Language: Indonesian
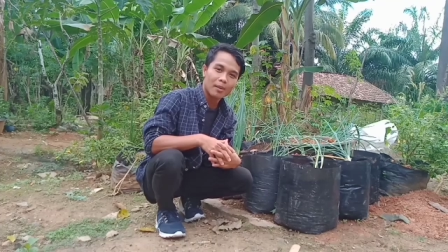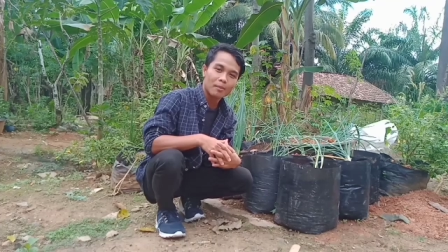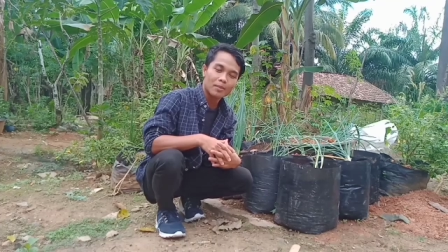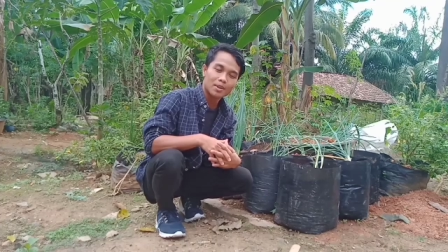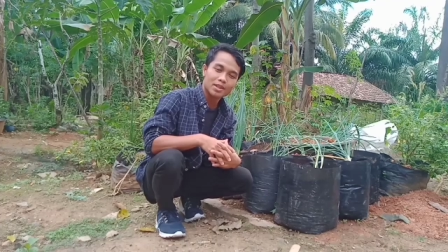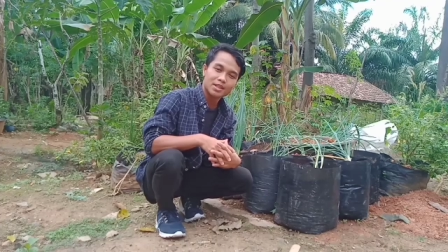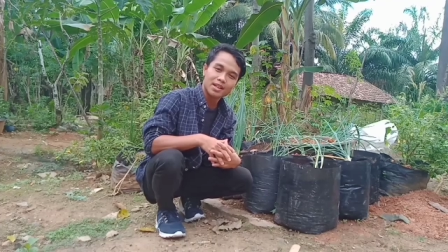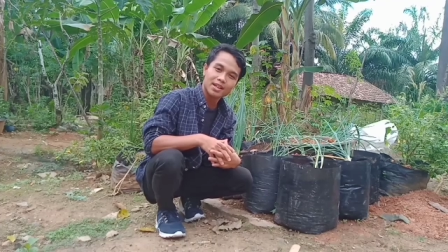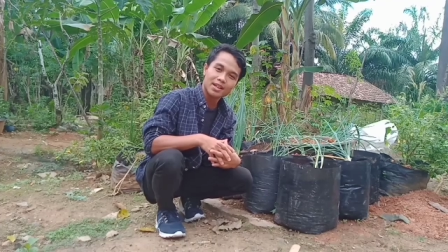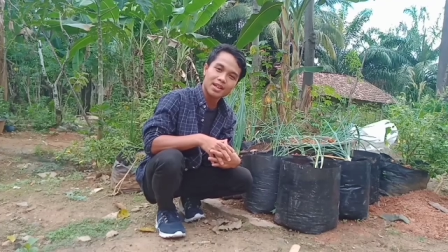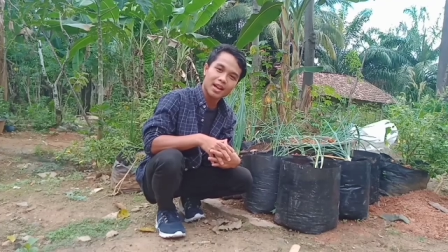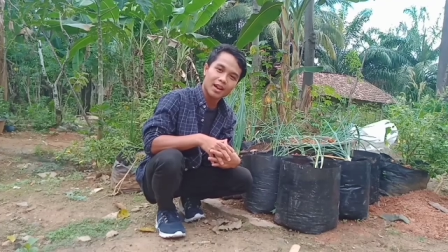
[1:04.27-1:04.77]

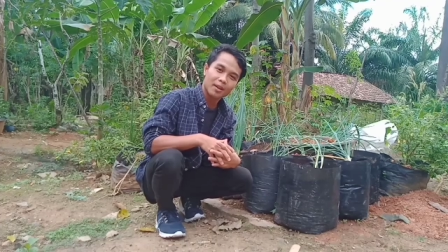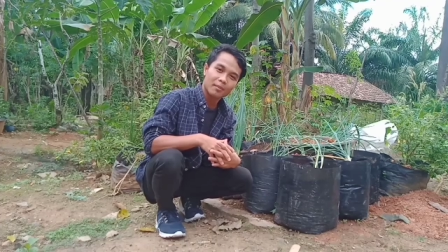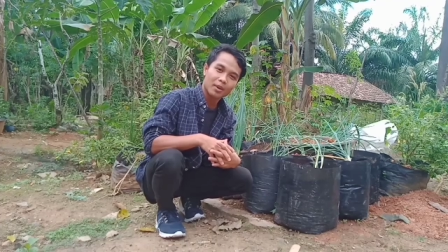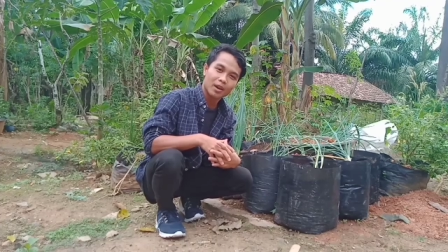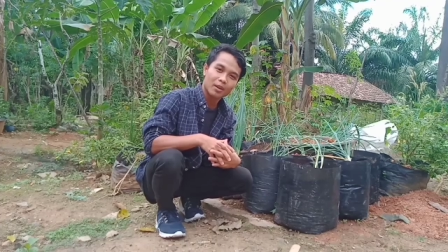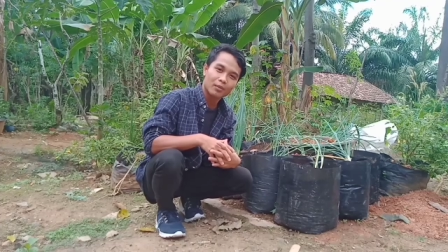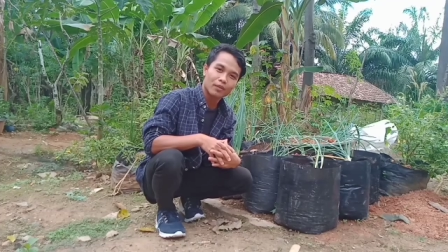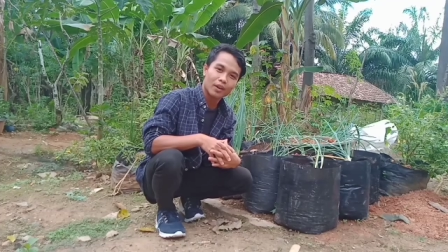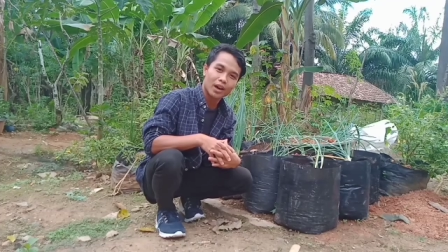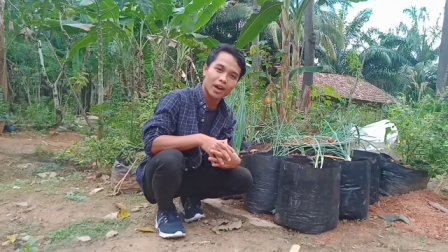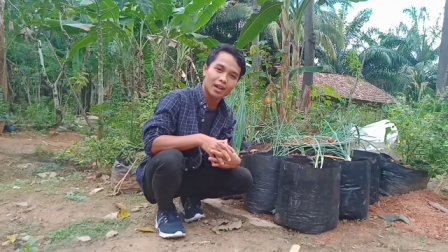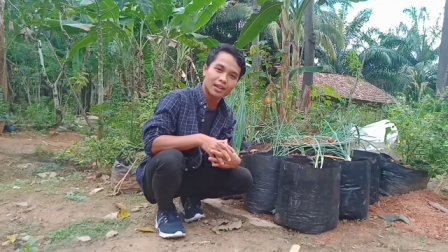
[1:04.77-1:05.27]
menjadikan
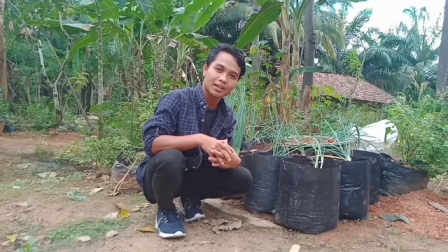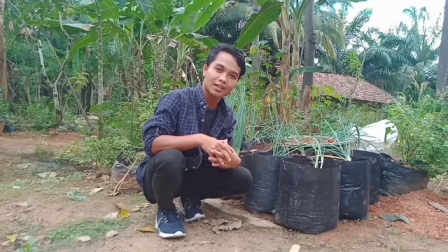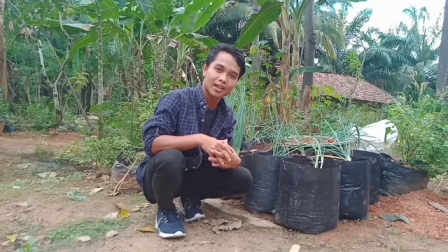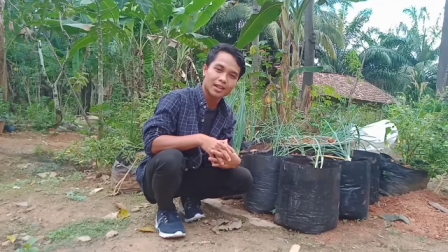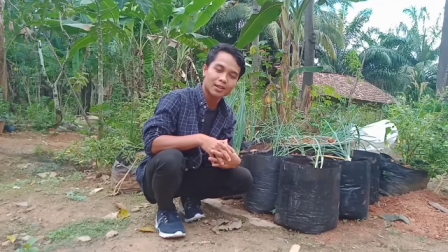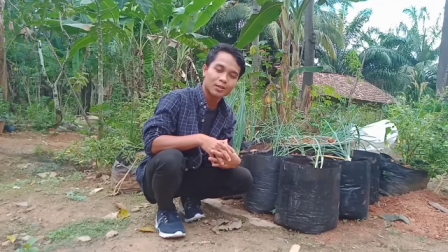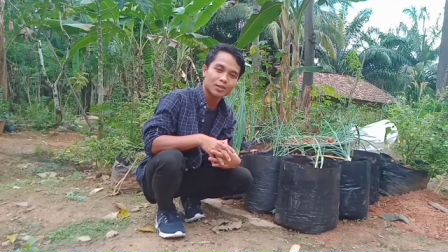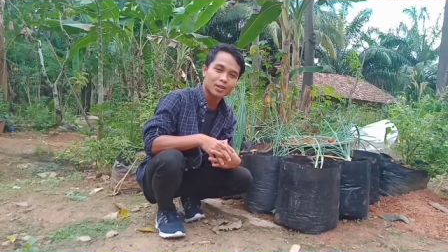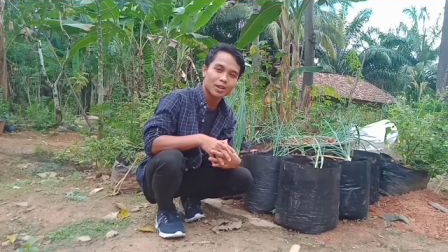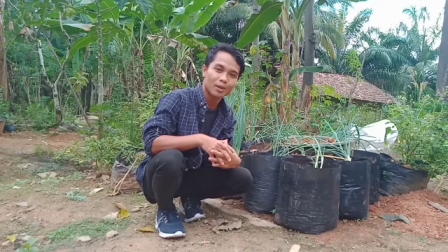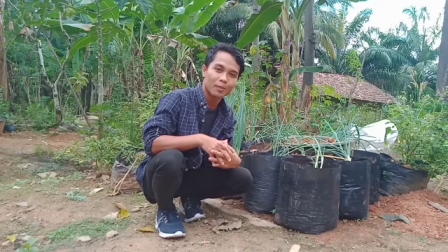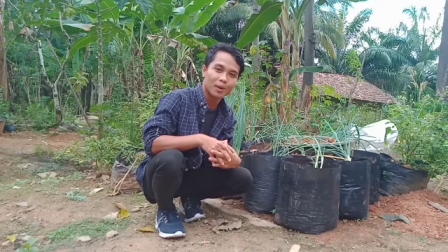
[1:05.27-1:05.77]
manfaat
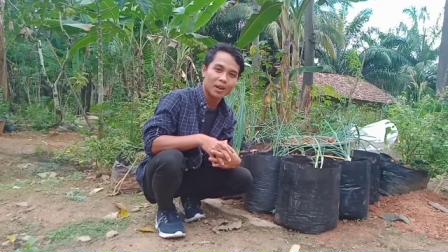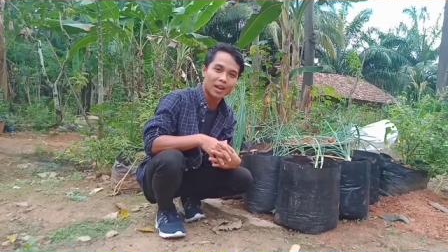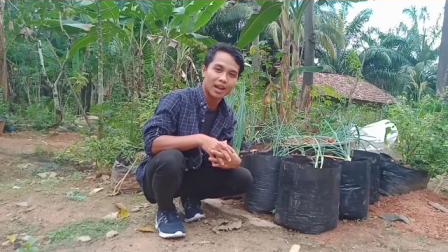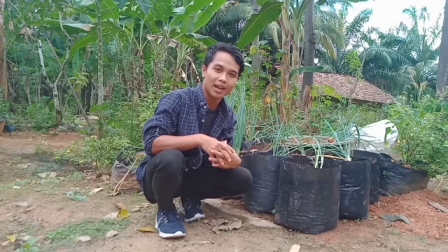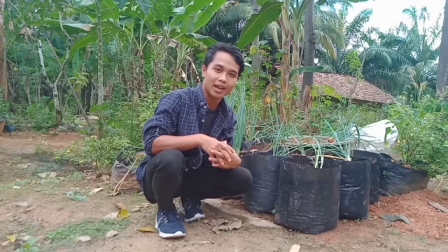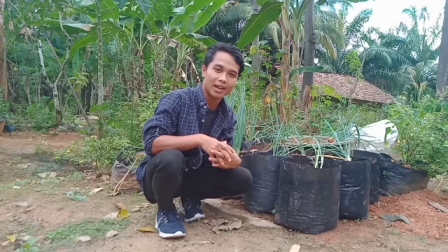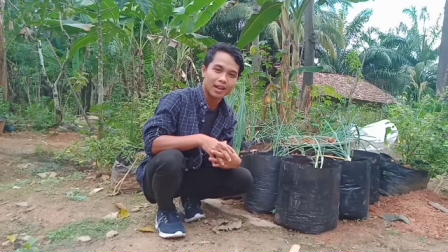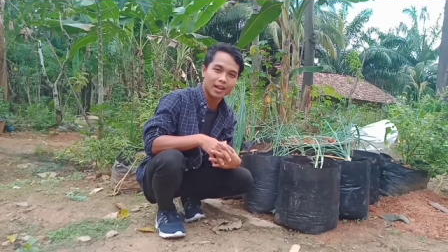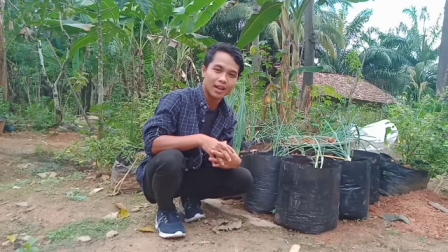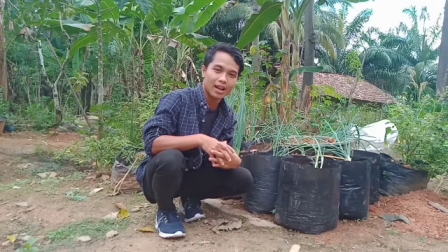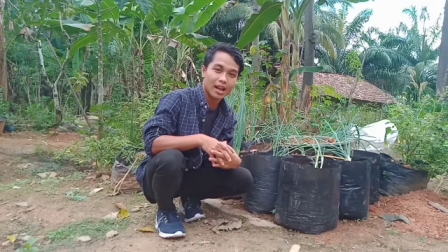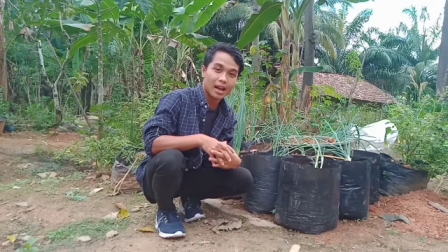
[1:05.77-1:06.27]
satu sama
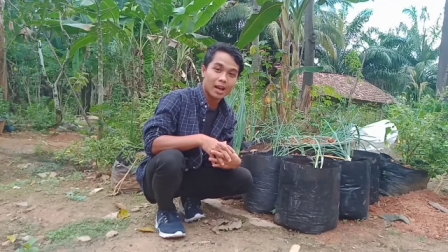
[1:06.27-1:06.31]
lain.